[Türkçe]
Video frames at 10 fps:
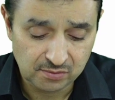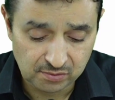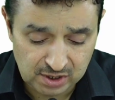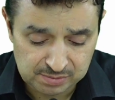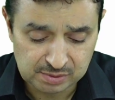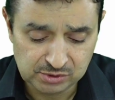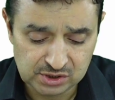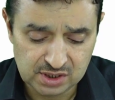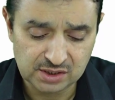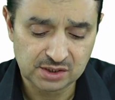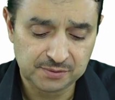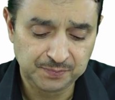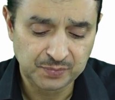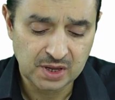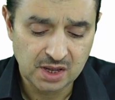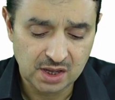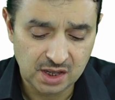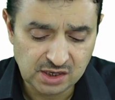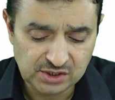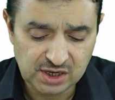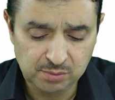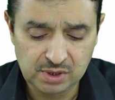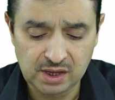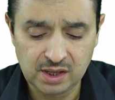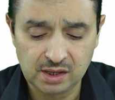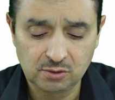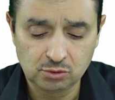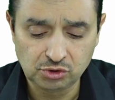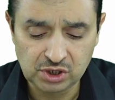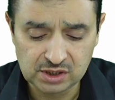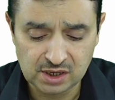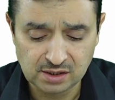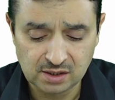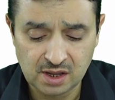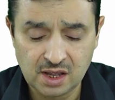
vermemişlerdir. Her şeyi bilen, kuşatan,